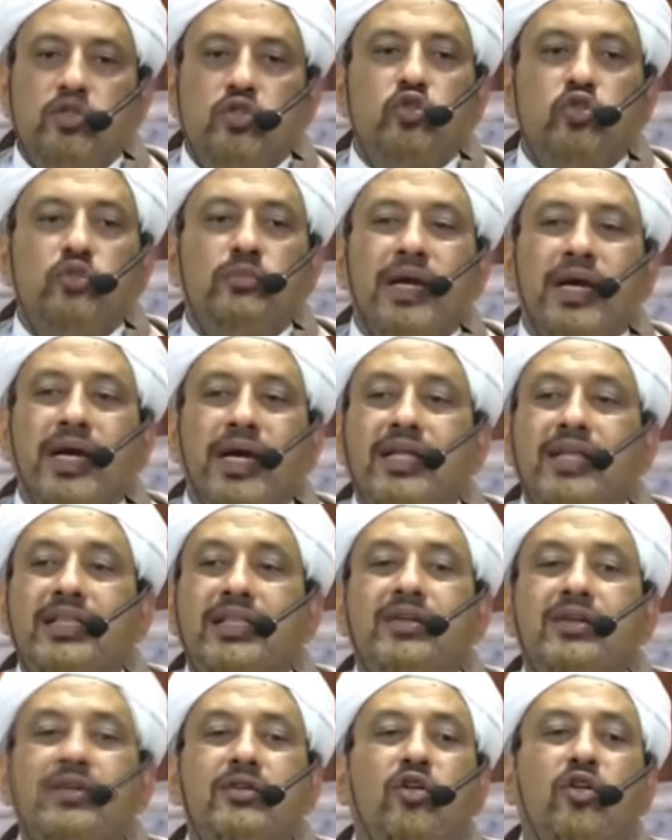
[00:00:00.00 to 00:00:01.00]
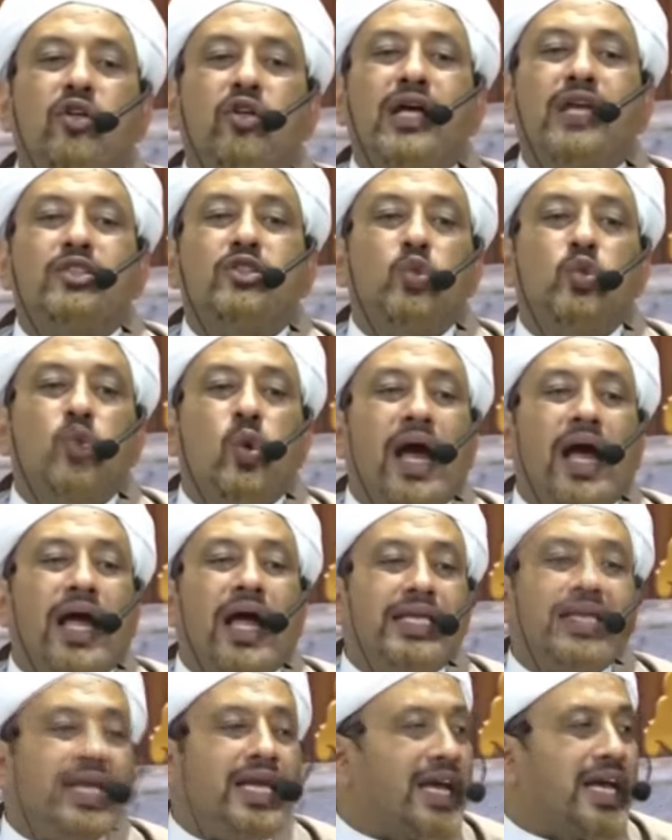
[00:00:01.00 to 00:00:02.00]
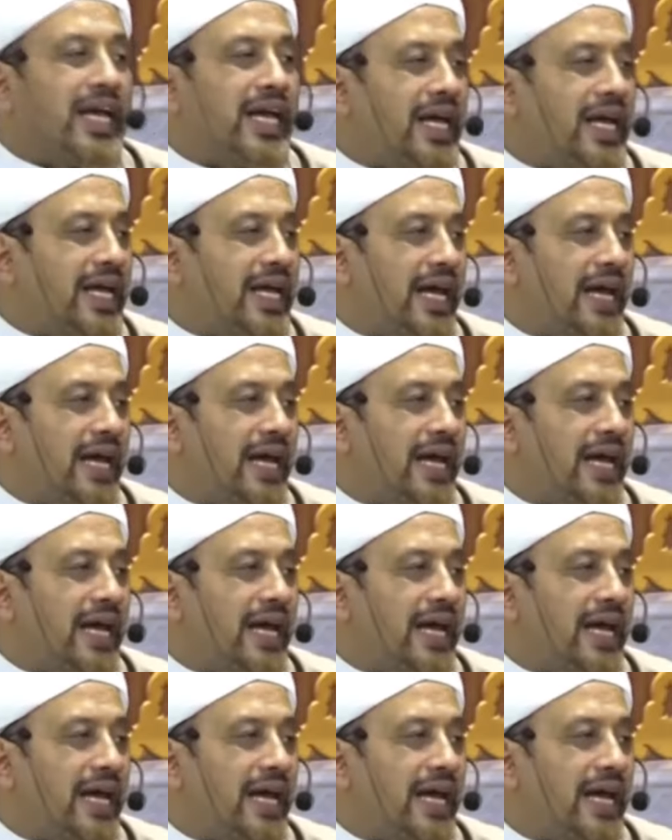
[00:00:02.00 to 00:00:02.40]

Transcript: cuma orang tuanya